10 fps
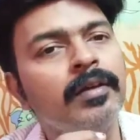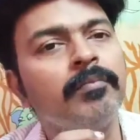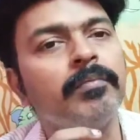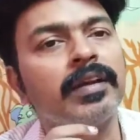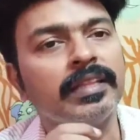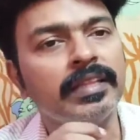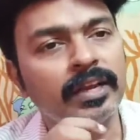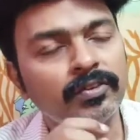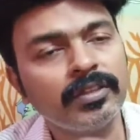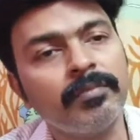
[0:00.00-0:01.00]
பட் அந்த
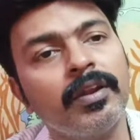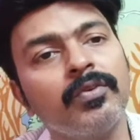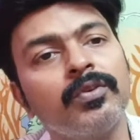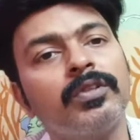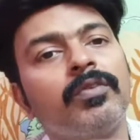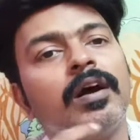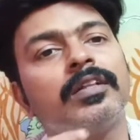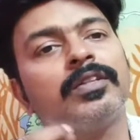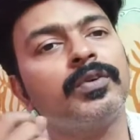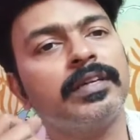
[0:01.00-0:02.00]
இரநூத்தம்பது ரூபா கொடுத்து
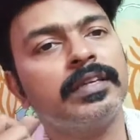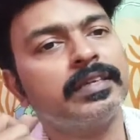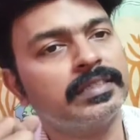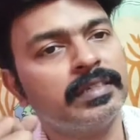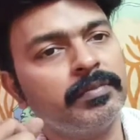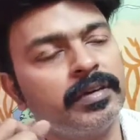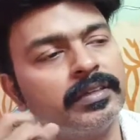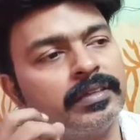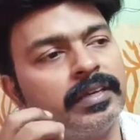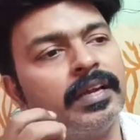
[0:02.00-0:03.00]
வாங்கிறது கூட எங்களுக்கு கஷ்டமாக
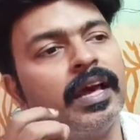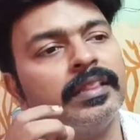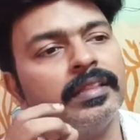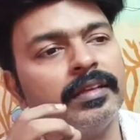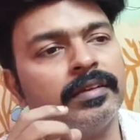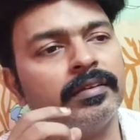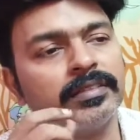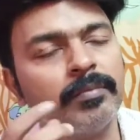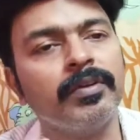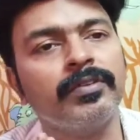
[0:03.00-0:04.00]
இருக்குது ஏன்னா அந்த
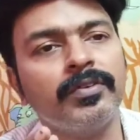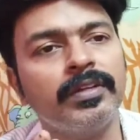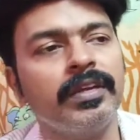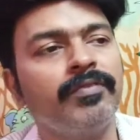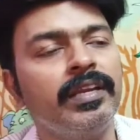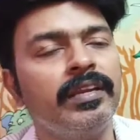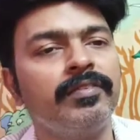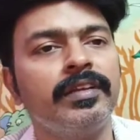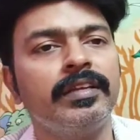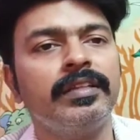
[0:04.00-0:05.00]
சம்பளம் வந்தோடனே நான்
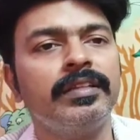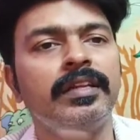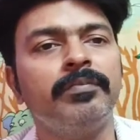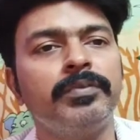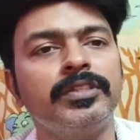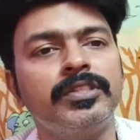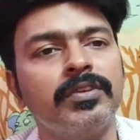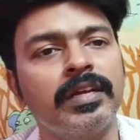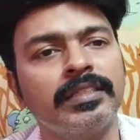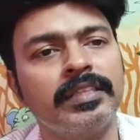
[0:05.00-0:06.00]
வீட்டுக்கு இது இது நான்
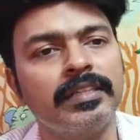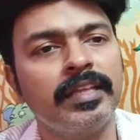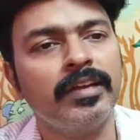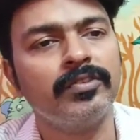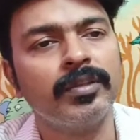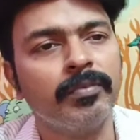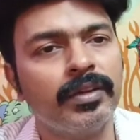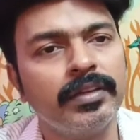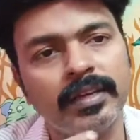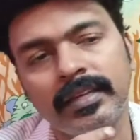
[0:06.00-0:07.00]
பிரிச்சிருவேன் கடைசியில் அந்த இரநூத்தம்பது
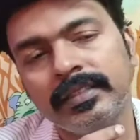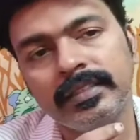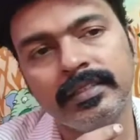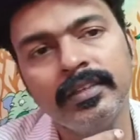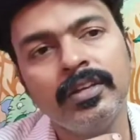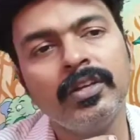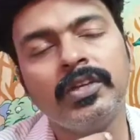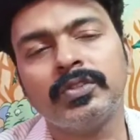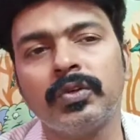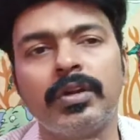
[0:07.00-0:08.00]
ரூபா இருக்காது
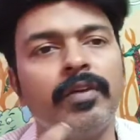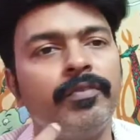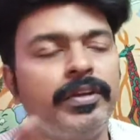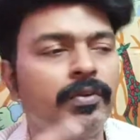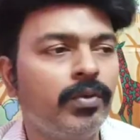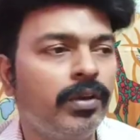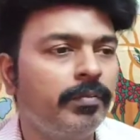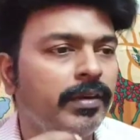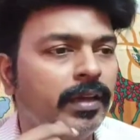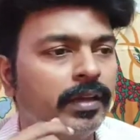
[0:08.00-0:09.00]
ஸோ நான் விட்டுருவேன்
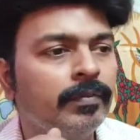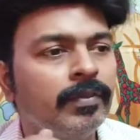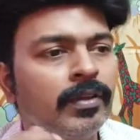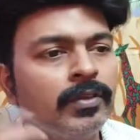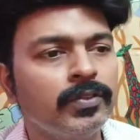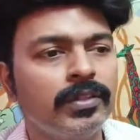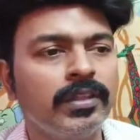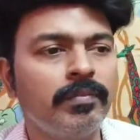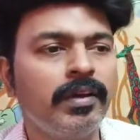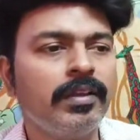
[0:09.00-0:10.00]
அப்படின்னாங்க ஸோ
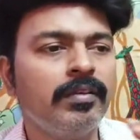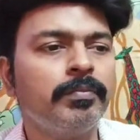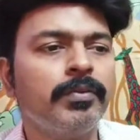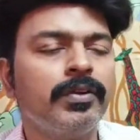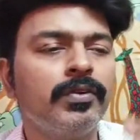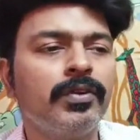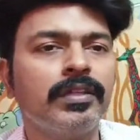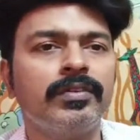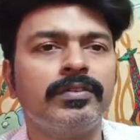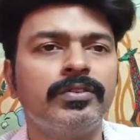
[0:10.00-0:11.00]
இந்த மாதிரி அப்புறம்
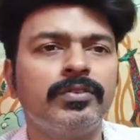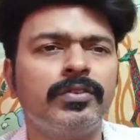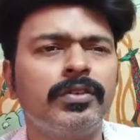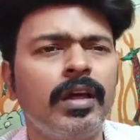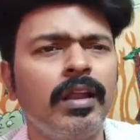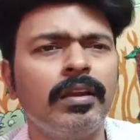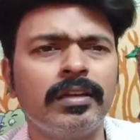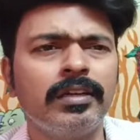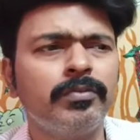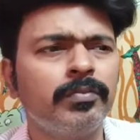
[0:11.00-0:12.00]
இன்னொருத்தவங்க வந்து ஒன்று ஆள்
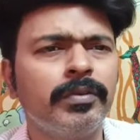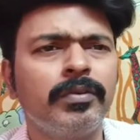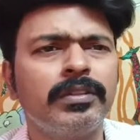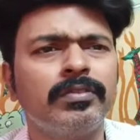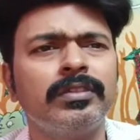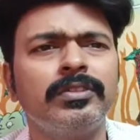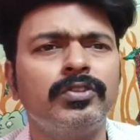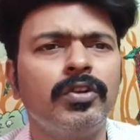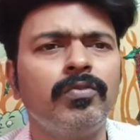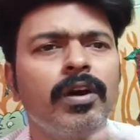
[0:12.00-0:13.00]
ரெண்டு மூணு பேர் ஒருத்தர் வந்து
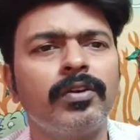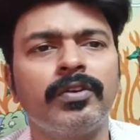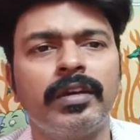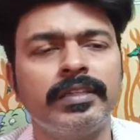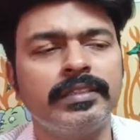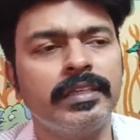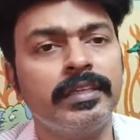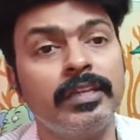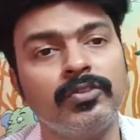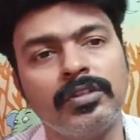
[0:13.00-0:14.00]
ஜுவல் வாங்கணும்னு நினச்சேன்
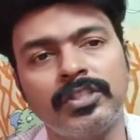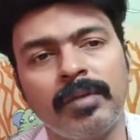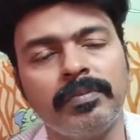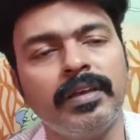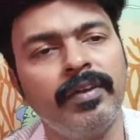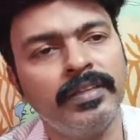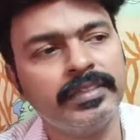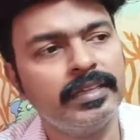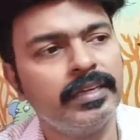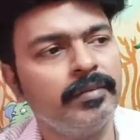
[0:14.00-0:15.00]
நான் ஜுவல் ஷாப்பில் தான் வேலை
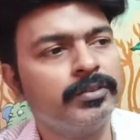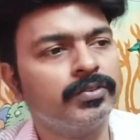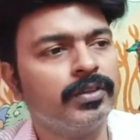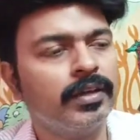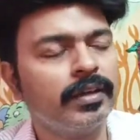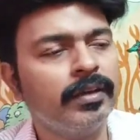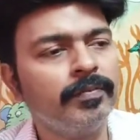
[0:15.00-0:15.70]
செய்கிறேன் அப்படின்னு சொன்னாங்க